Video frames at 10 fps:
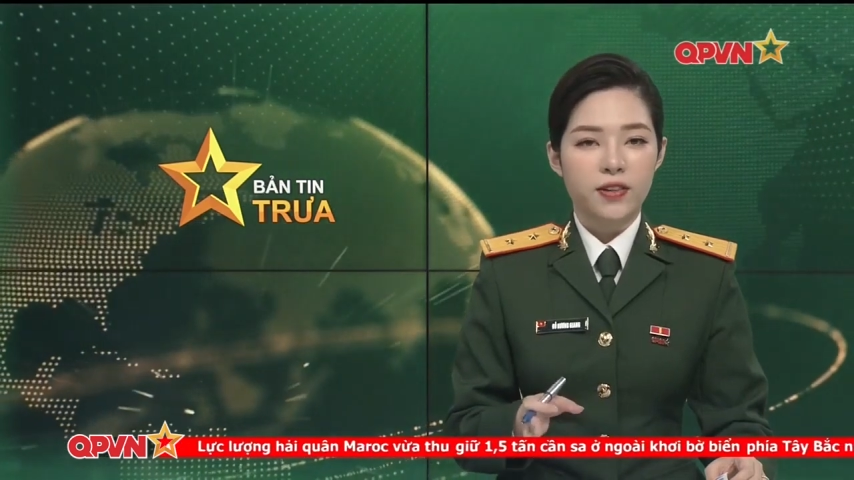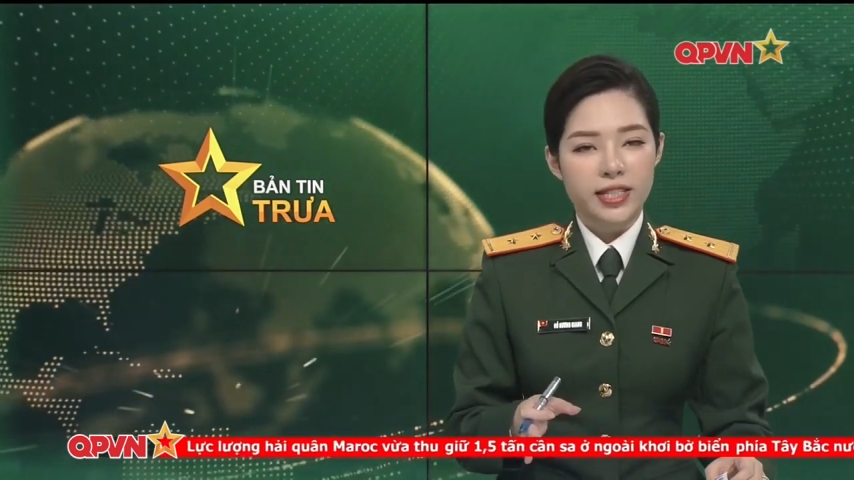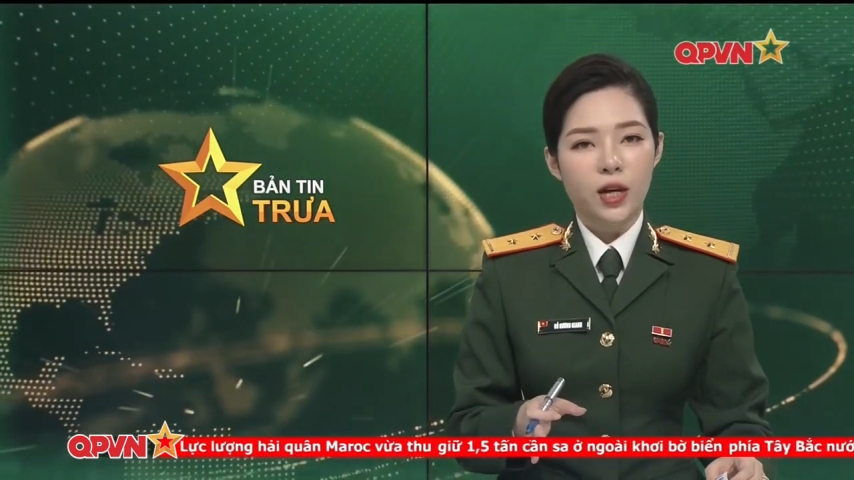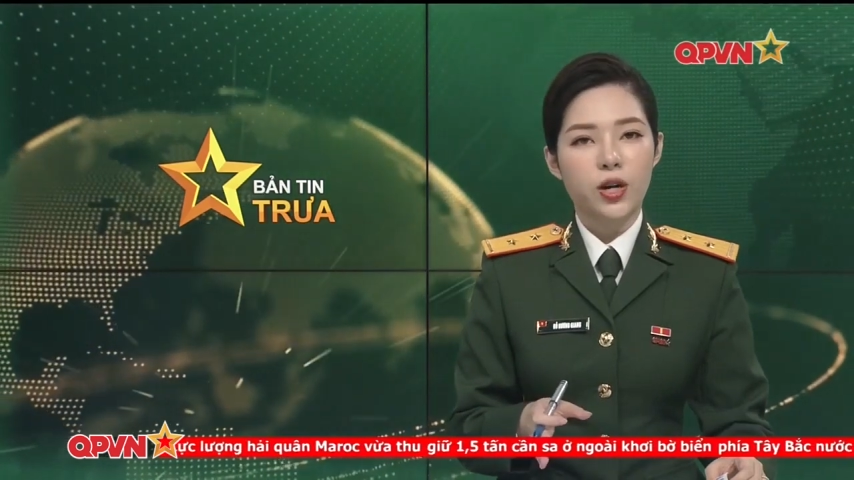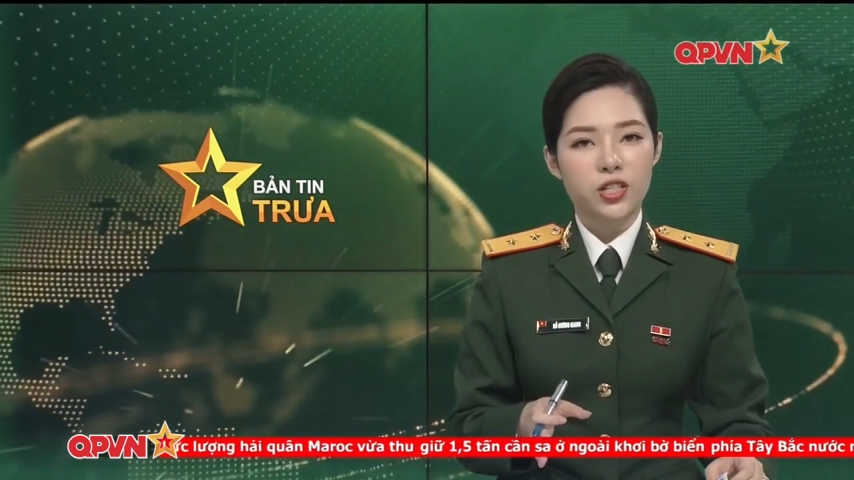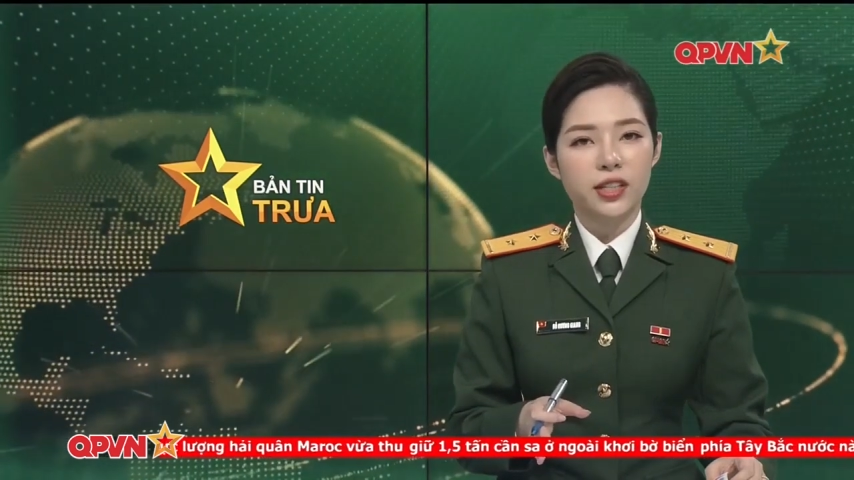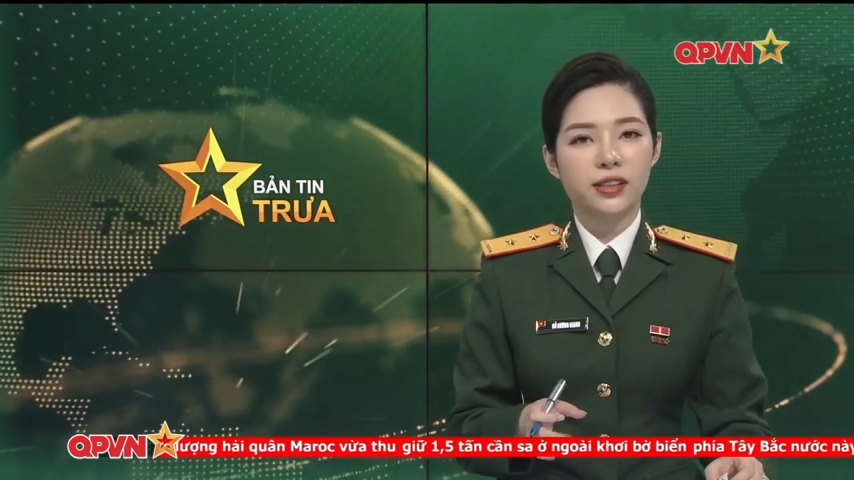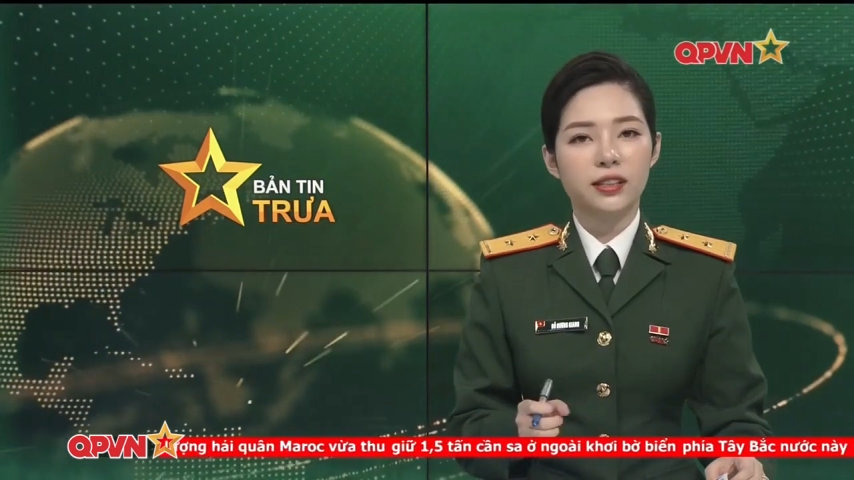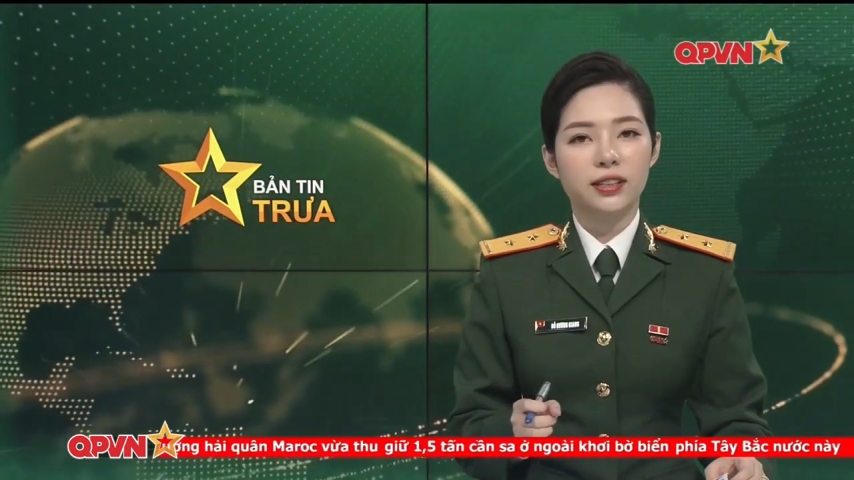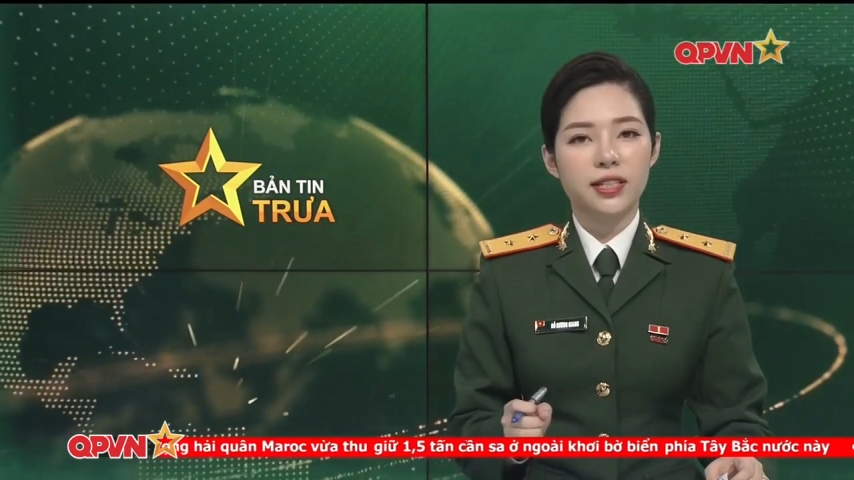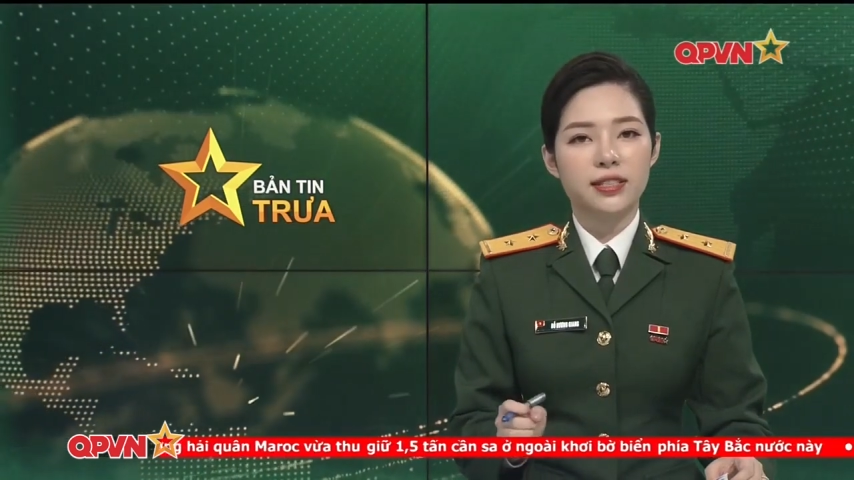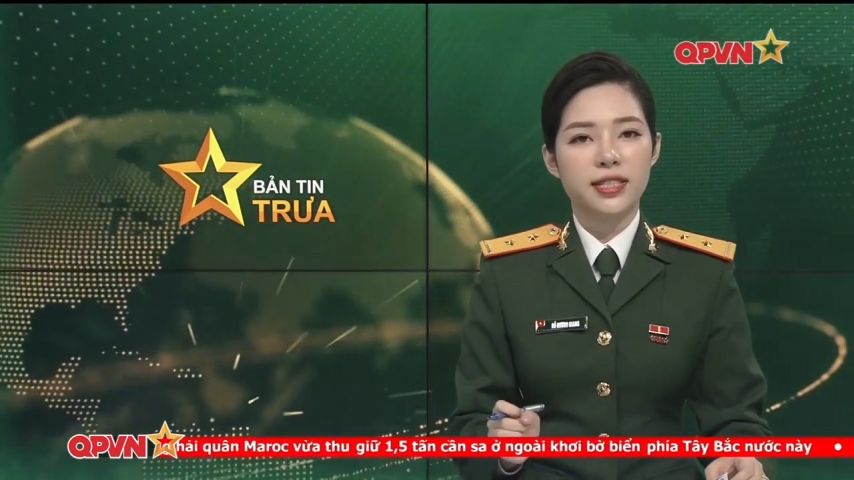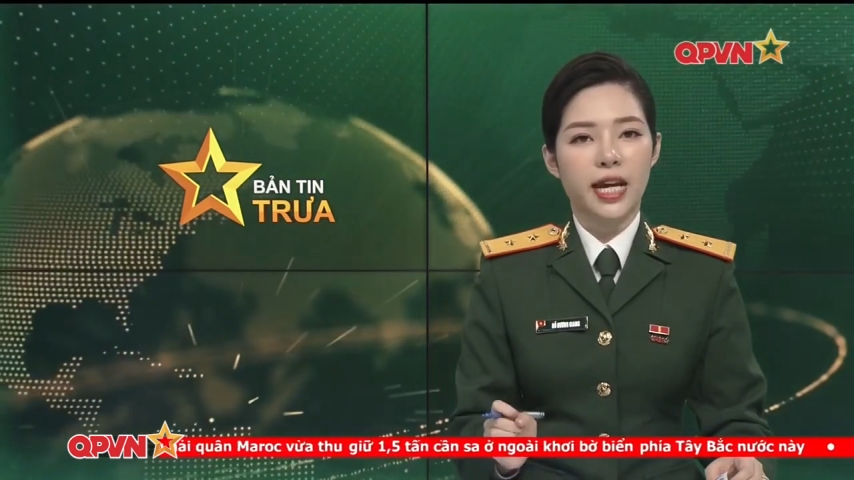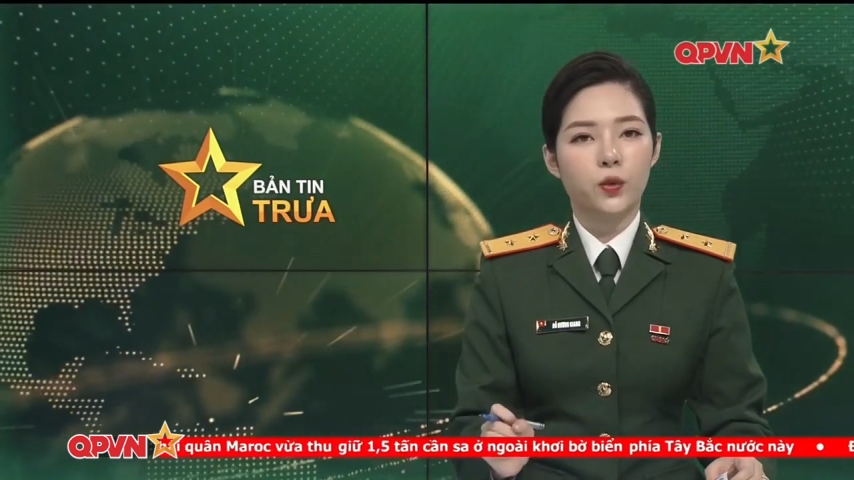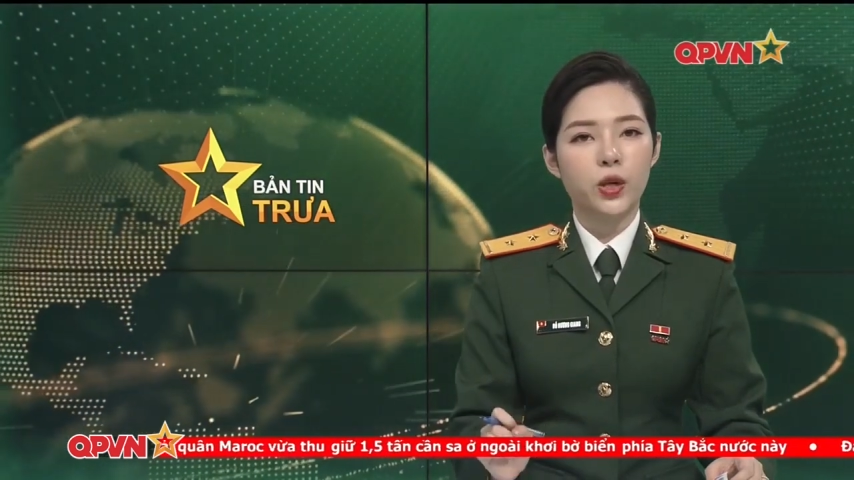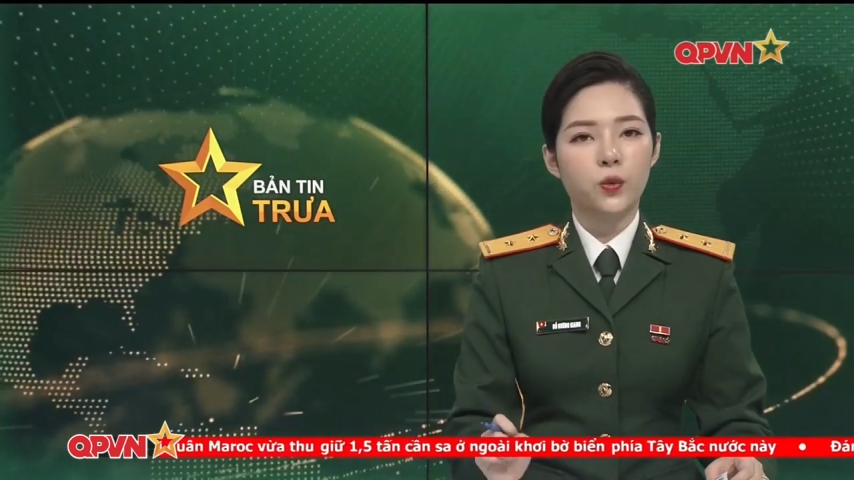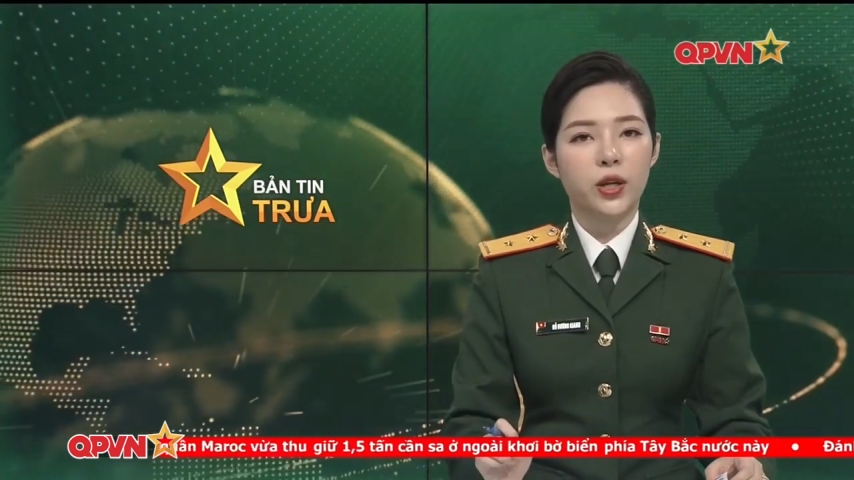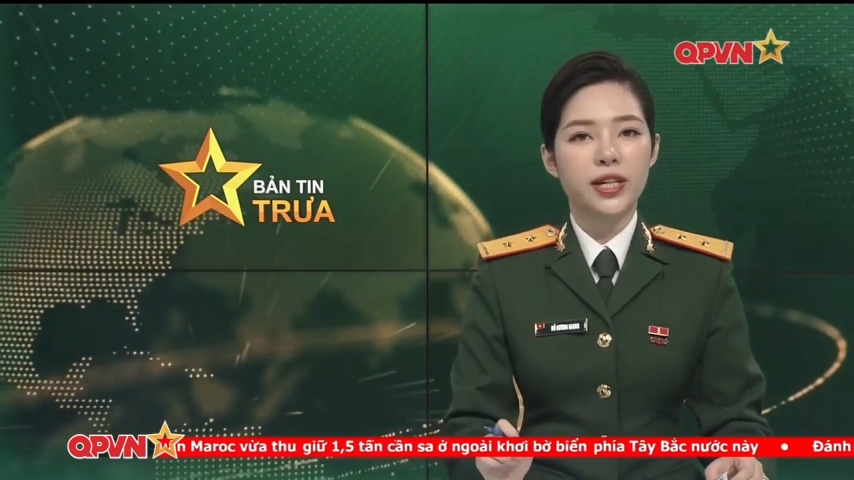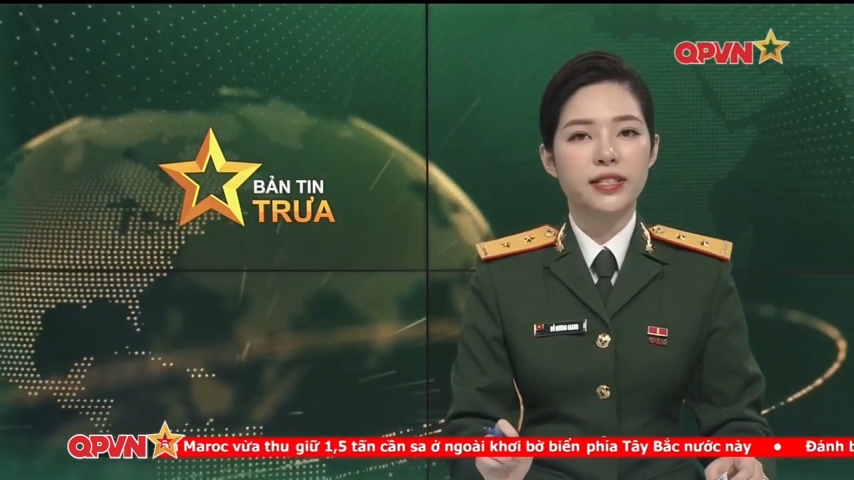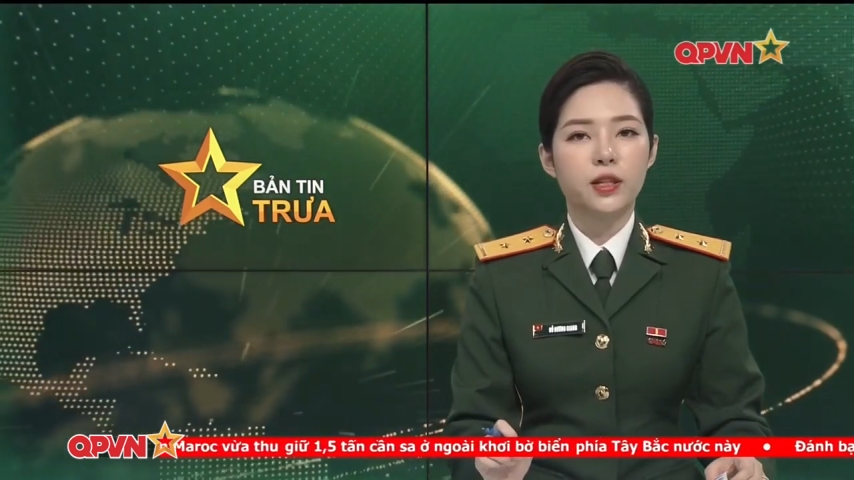và rằng Washington cần giải quyết
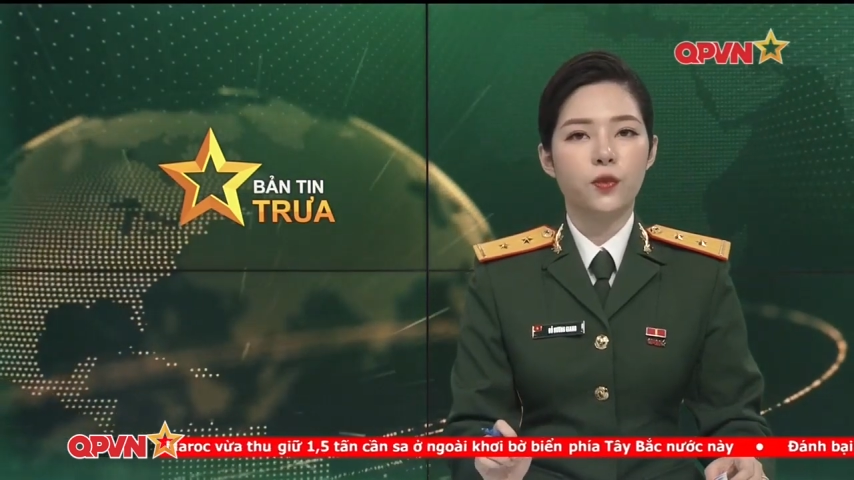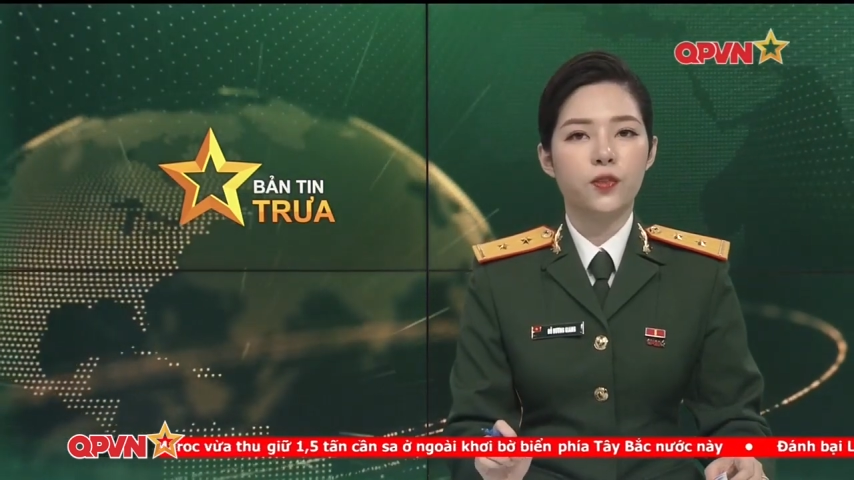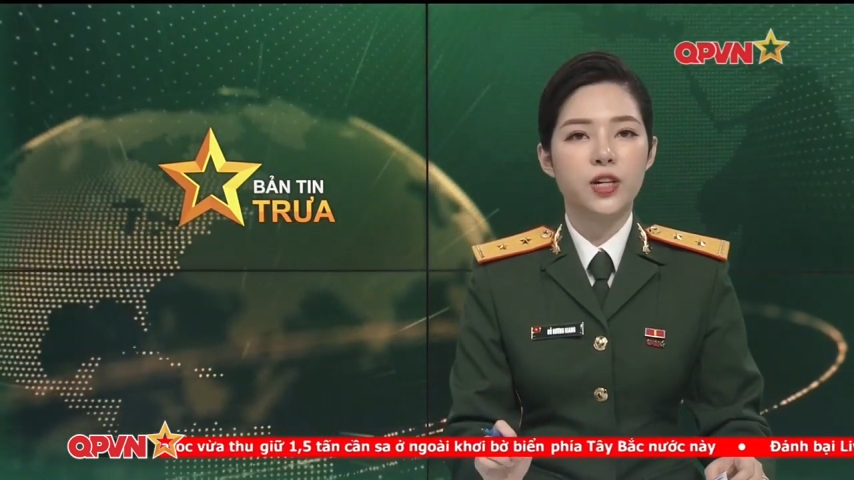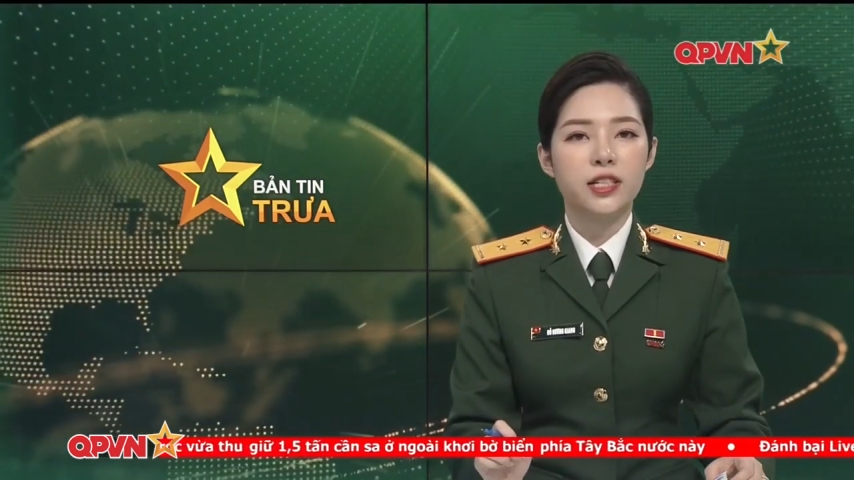quan hệ song